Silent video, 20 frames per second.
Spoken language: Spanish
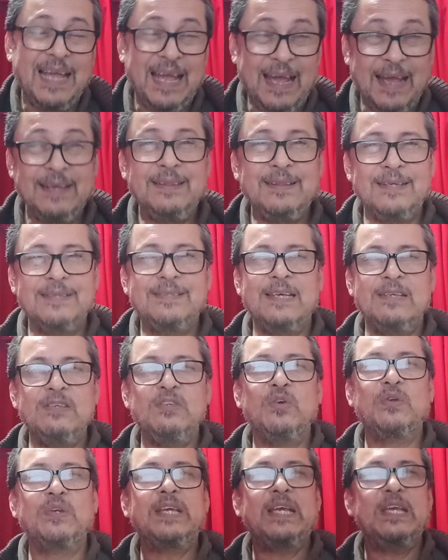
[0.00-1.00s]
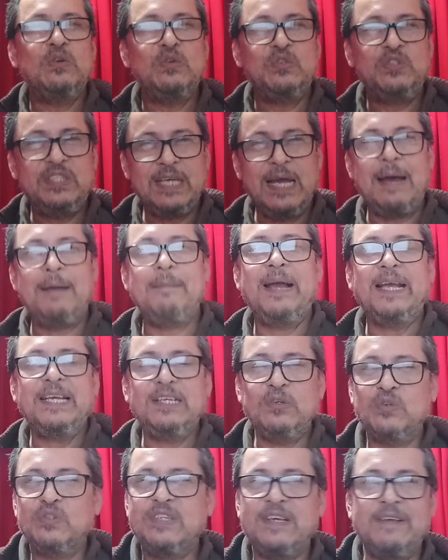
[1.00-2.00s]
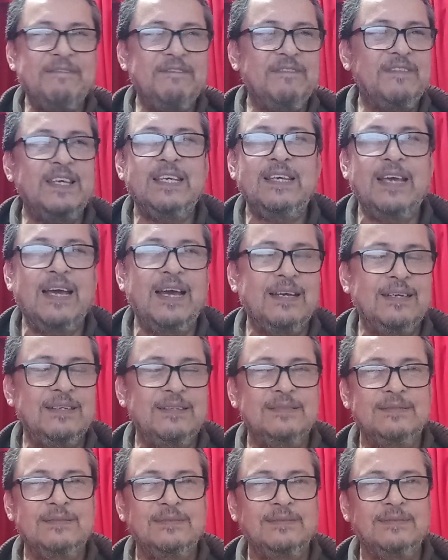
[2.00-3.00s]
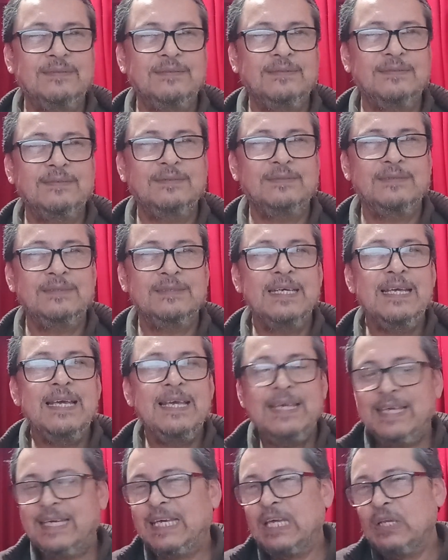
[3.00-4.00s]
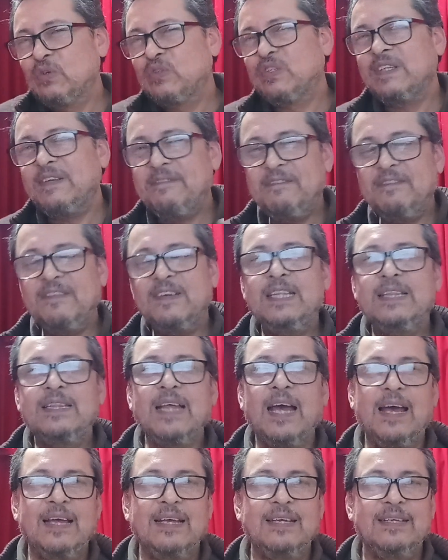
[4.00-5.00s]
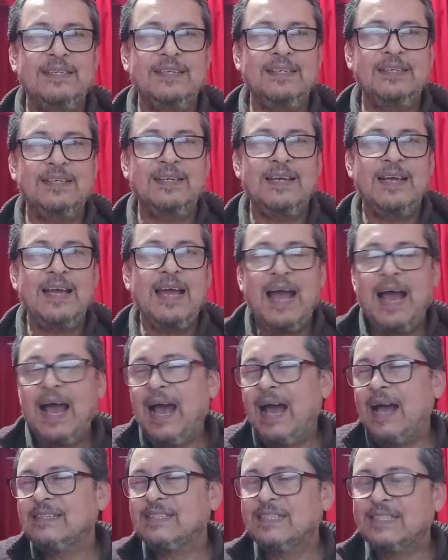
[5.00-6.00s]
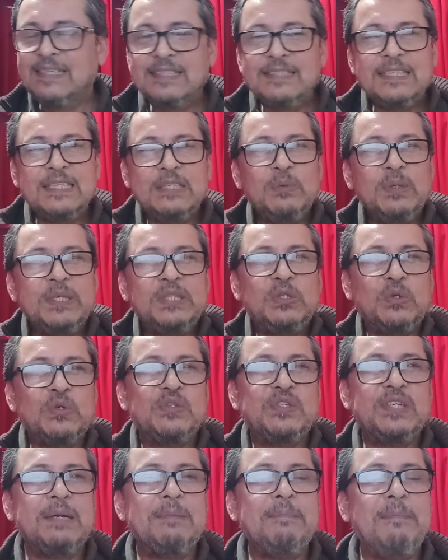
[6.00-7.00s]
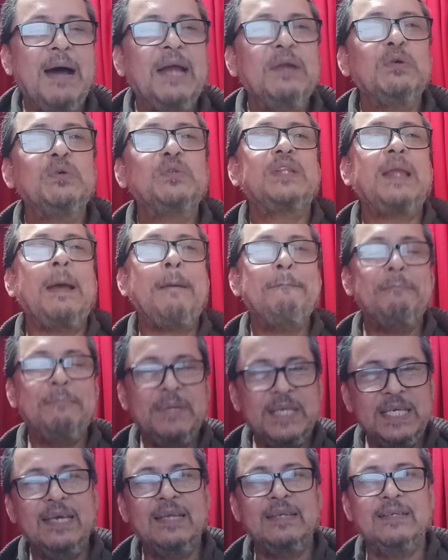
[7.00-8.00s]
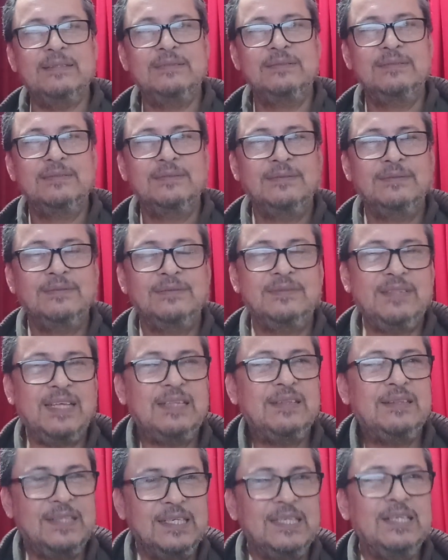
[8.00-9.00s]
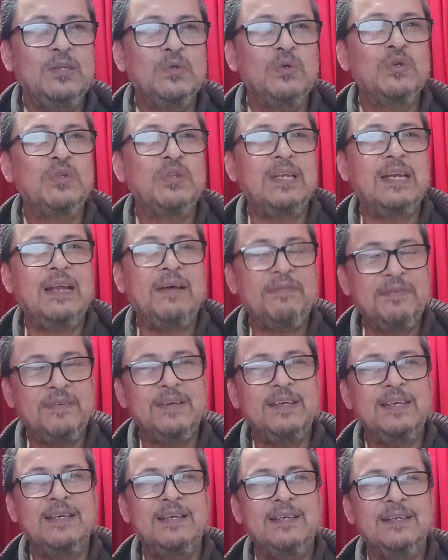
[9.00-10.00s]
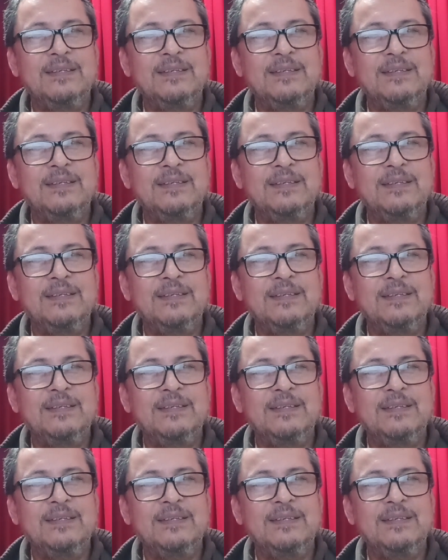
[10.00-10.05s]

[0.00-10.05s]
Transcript: a este Señor que nos llama y nos envía y que nos invita a hacer de nuestros hermanos también testigos de la fe,